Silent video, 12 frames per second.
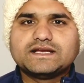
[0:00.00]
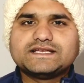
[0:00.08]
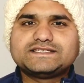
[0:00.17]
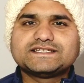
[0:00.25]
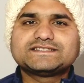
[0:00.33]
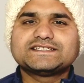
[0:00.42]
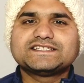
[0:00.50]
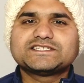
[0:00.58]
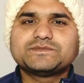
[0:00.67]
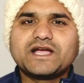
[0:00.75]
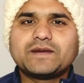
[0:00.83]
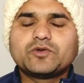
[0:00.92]
इसी के साथ
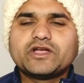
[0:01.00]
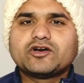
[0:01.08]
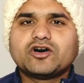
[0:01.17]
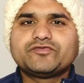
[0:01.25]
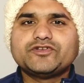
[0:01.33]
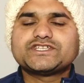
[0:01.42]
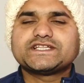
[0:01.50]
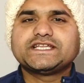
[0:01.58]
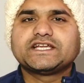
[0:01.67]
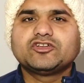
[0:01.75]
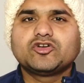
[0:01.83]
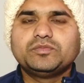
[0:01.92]
इसमें आपको एक और फीचर
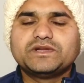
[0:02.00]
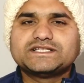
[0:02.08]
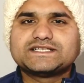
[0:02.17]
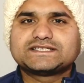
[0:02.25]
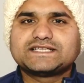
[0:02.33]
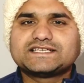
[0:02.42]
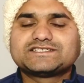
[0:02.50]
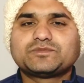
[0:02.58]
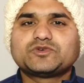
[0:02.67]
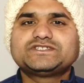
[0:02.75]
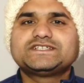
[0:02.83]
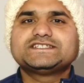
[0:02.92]
देखने को मिल जाता है
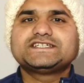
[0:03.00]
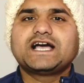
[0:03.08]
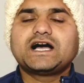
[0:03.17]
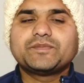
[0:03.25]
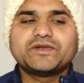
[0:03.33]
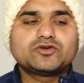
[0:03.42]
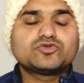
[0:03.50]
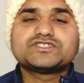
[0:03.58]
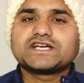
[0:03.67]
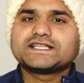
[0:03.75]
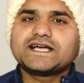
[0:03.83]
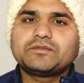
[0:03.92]
सपोज कीजिए आपने कुछ
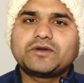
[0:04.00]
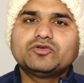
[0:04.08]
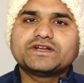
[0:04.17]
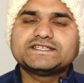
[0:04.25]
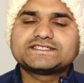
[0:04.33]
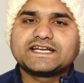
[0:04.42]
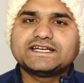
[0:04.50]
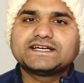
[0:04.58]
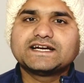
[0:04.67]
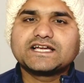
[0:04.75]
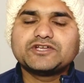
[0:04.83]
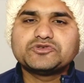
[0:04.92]
ज्यादा अमाउंट इस क्रेडिट
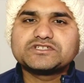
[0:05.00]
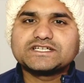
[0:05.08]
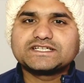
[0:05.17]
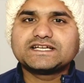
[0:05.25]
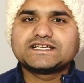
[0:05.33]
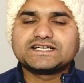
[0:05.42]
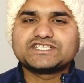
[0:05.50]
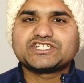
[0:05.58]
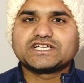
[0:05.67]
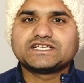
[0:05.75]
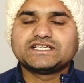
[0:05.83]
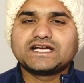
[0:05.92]
कार्ड का यूज करके खर्च
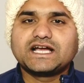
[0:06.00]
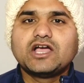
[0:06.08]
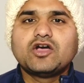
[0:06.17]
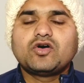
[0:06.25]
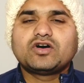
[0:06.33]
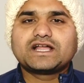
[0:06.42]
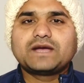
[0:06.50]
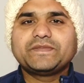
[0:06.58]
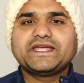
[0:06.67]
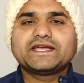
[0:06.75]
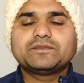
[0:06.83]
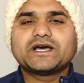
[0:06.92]
कर लिया और आप
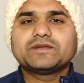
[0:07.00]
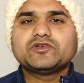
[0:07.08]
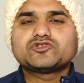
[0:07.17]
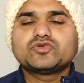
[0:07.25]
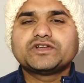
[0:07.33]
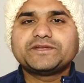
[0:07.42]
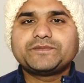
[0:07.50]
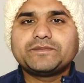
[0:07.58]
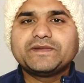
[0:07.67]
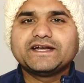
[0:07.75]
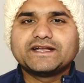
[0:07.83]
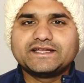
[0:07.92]
एक बार में इसको
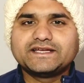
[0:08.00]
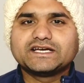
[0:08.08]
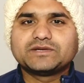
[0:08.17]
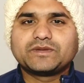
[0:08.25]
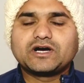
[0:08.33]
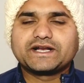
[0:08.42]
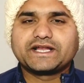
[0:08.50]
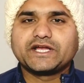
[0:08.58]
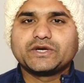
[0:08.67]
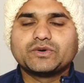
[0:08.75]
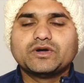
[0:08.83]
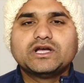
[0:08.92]
रिपेमेंट नहीं कर पा रहे
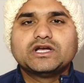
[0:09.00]
हो